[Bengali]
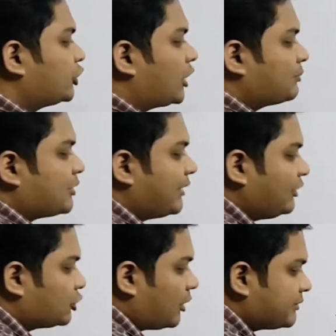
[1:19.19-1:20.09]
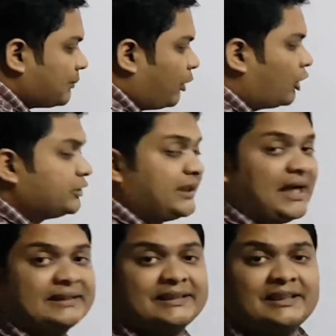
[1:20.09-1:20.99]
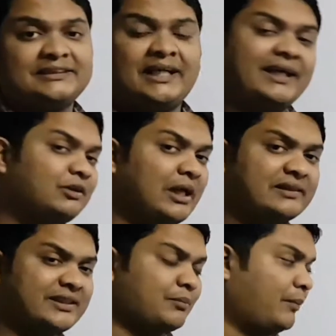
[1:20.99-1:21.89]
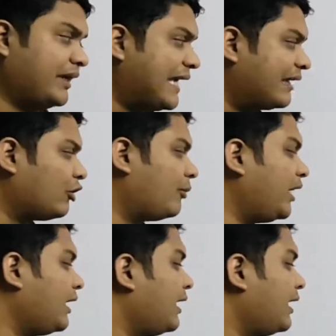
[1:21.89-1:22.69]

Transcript: সবসময় কিন্তু সবচেয়ে বড় যেটা আছে সেটা কিন্তু এলসিএম হবে কেন হবে